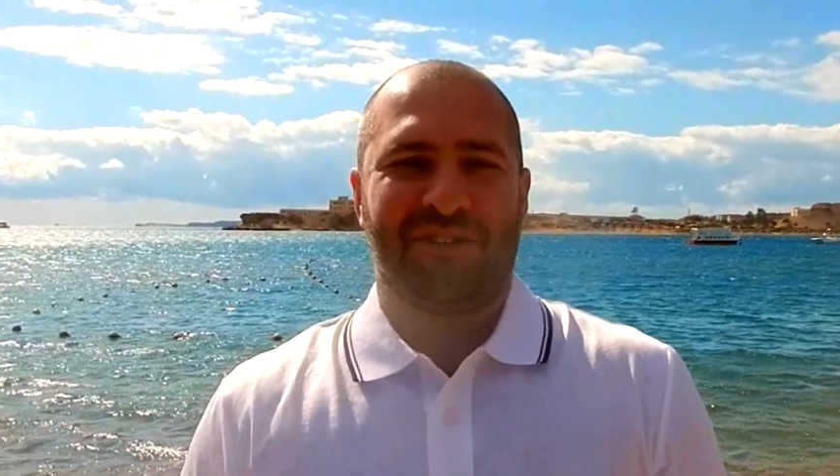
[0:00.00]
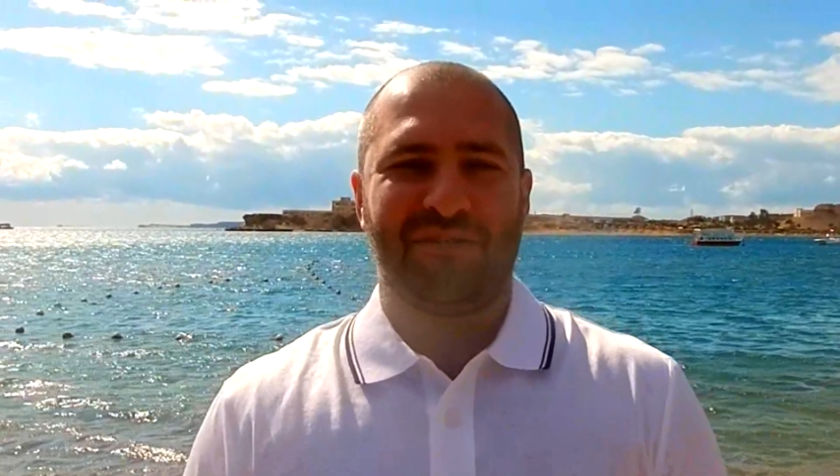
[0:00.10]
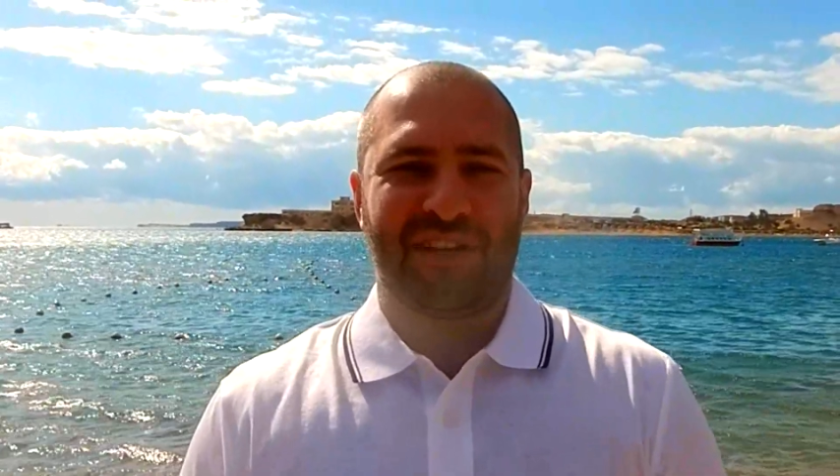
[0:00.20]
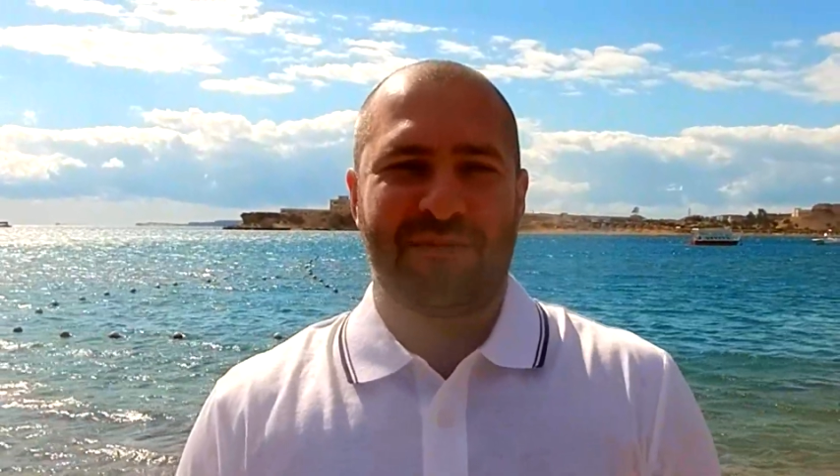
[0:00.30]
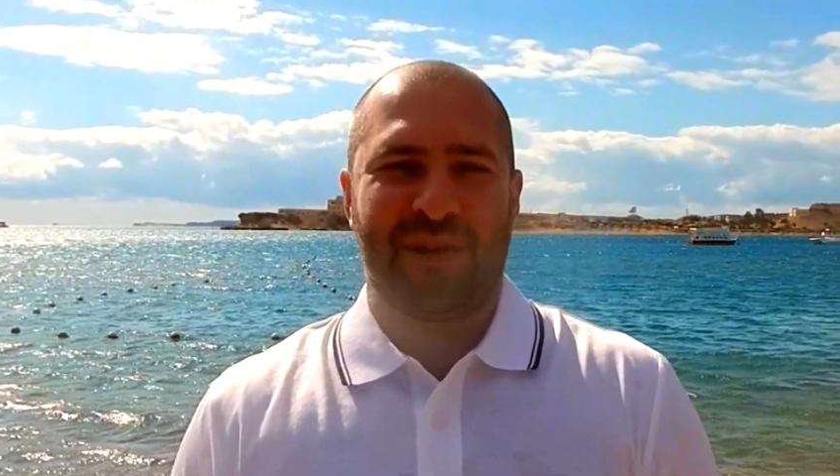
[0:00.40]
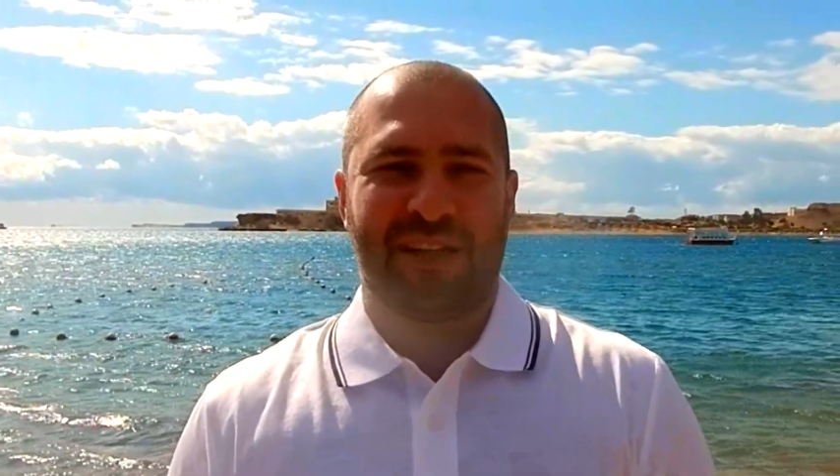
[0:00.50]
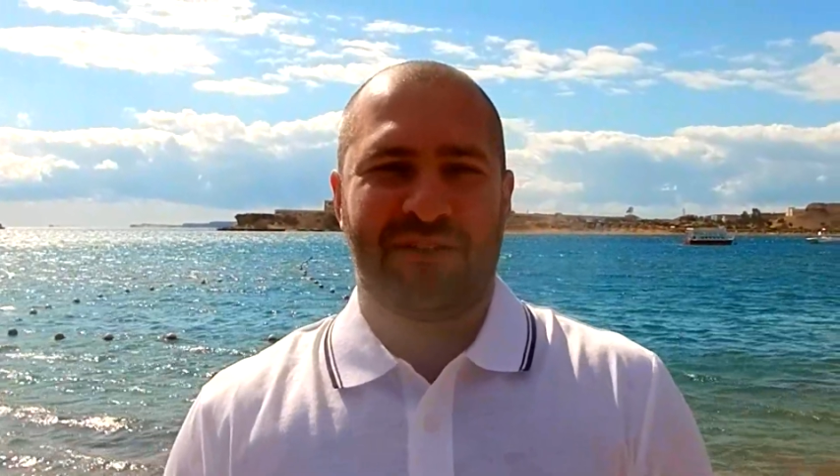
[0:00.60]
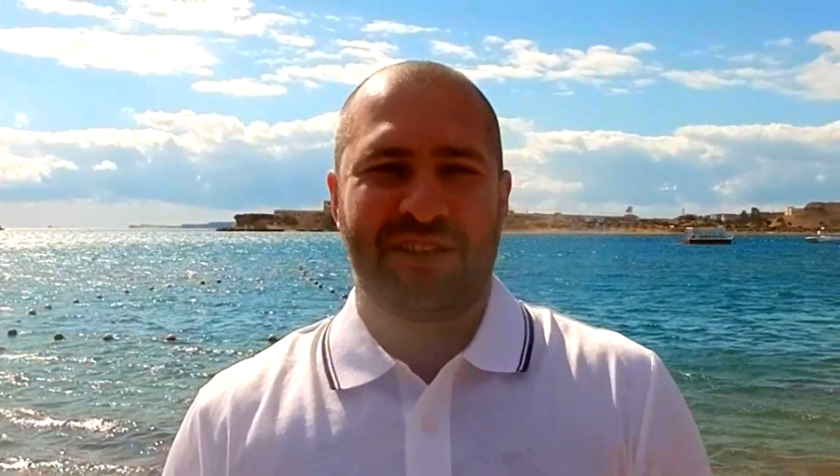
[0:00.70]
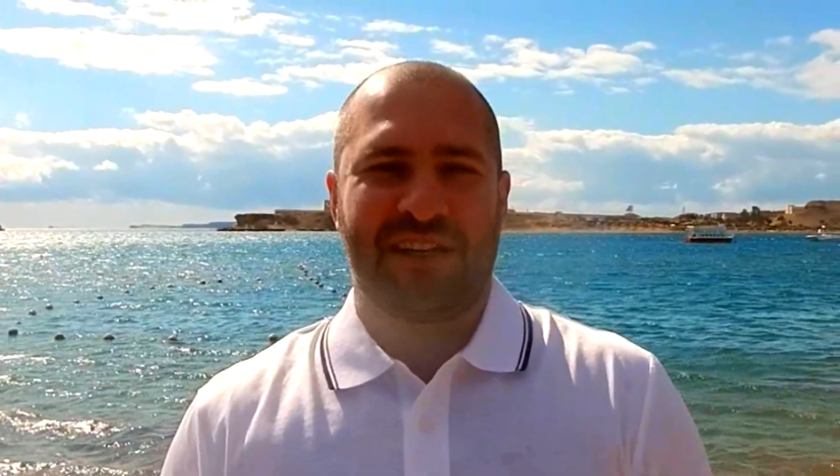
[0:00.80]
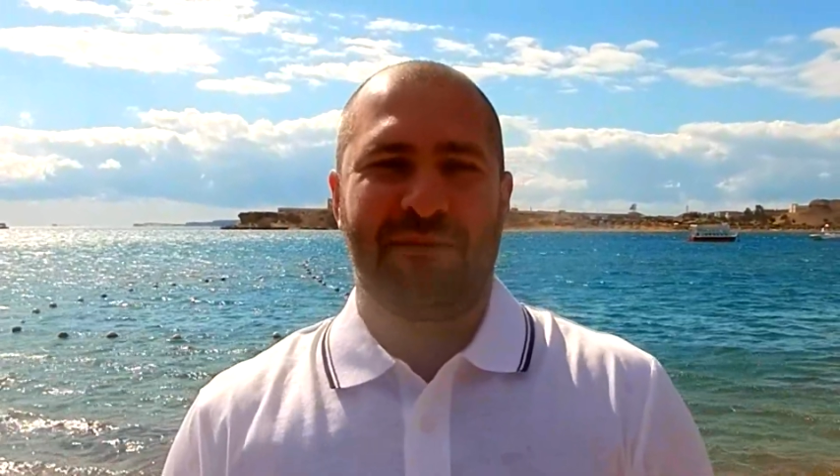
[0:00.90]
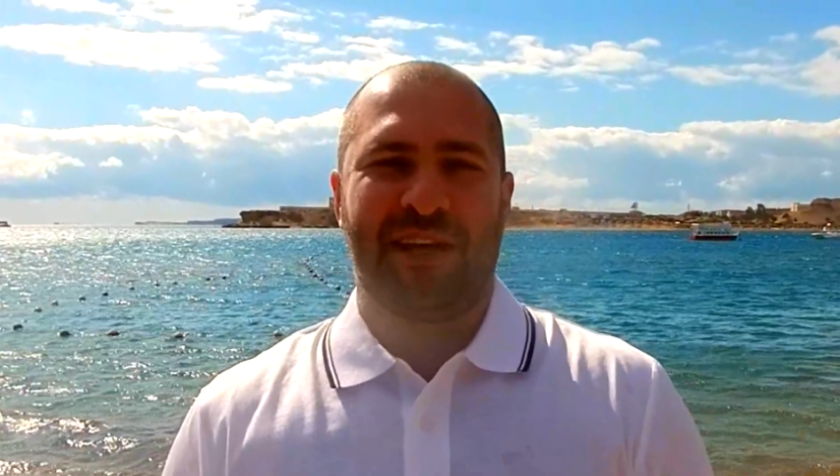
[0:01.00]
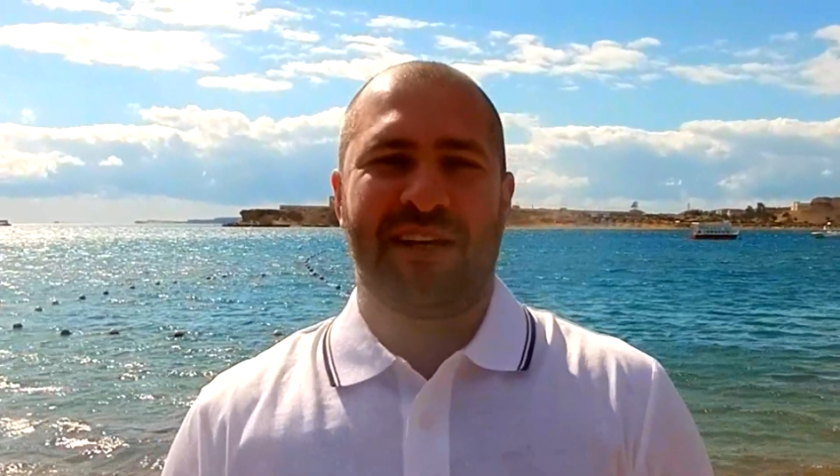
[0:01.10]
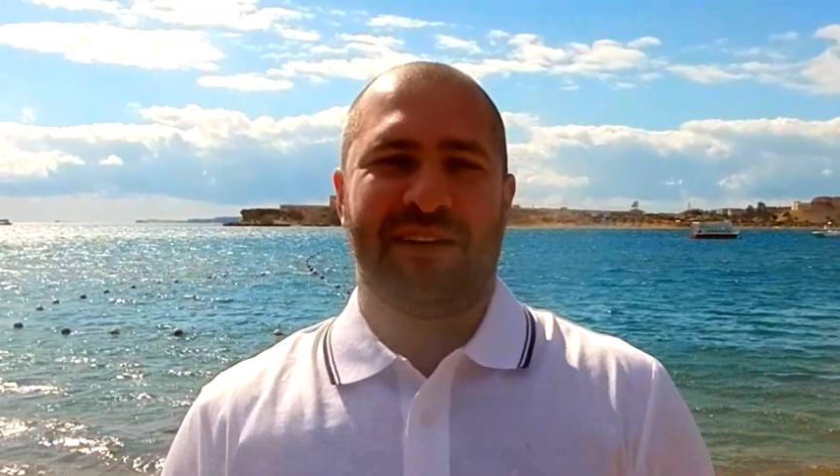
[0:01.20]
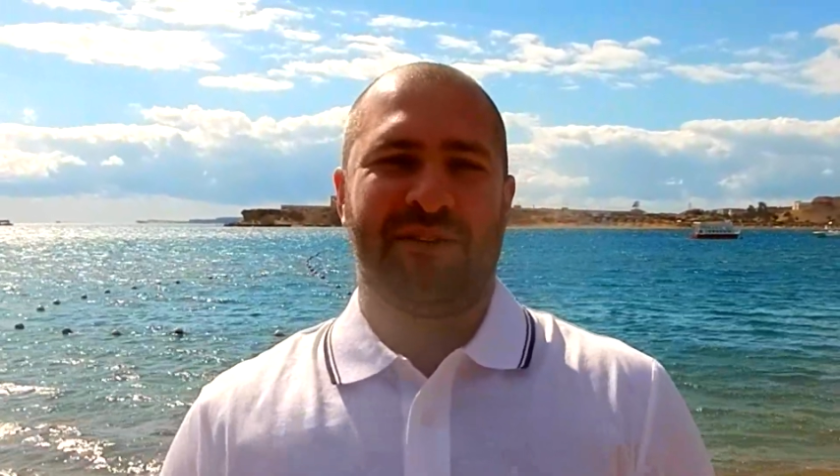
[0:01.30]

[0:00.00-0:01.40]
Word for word: до 25 декабря,